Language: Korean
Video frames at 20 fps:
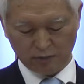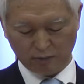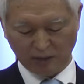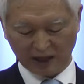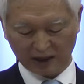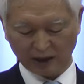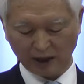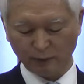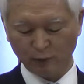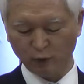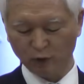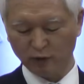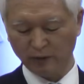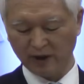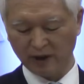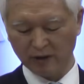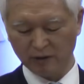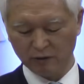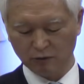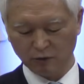
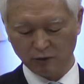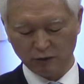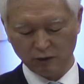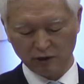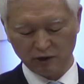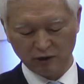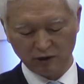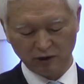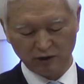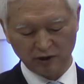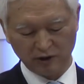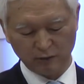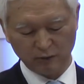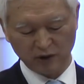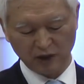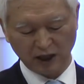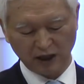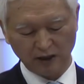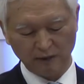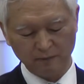마태복음에 있는 걸로 읽어
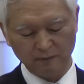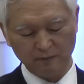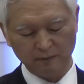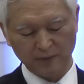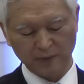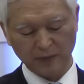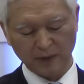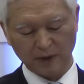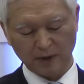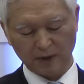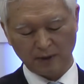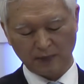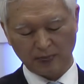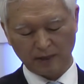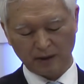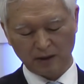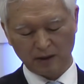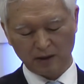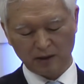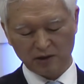드립니다.
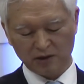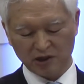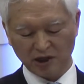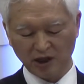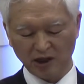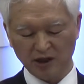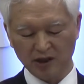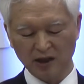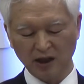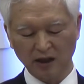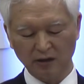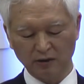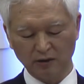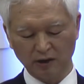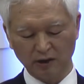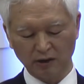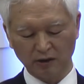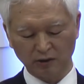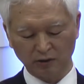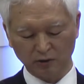
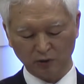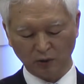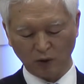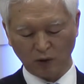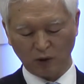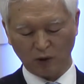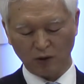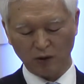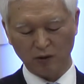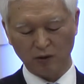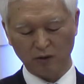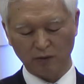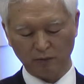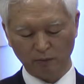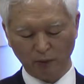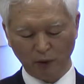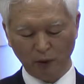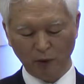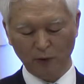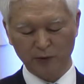제자들이 듣고
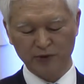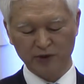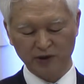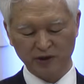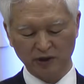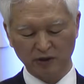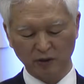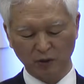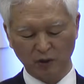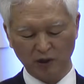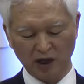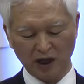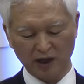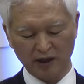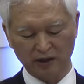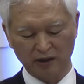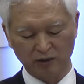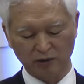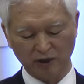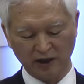몹시 놀라
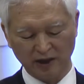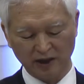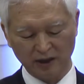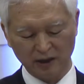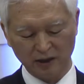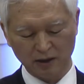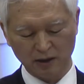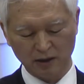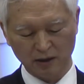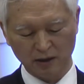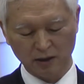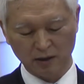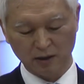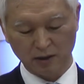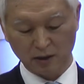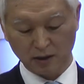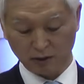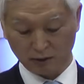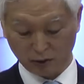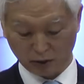이르되
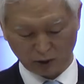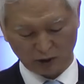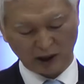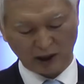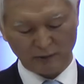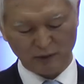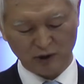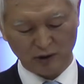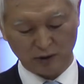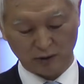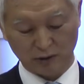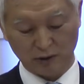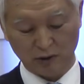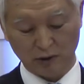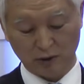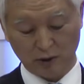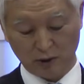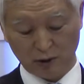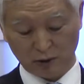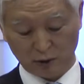그렇다면
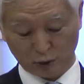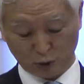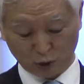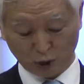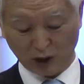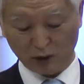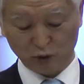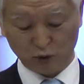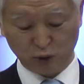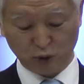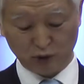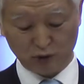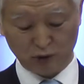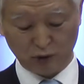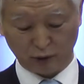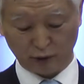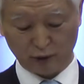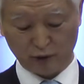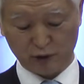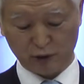누가 구원을
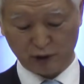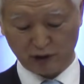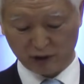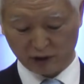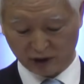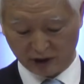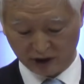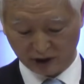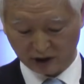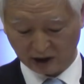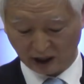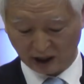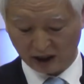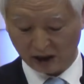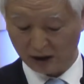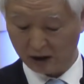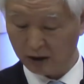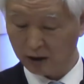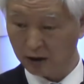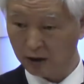얻을 수
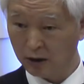있으리까?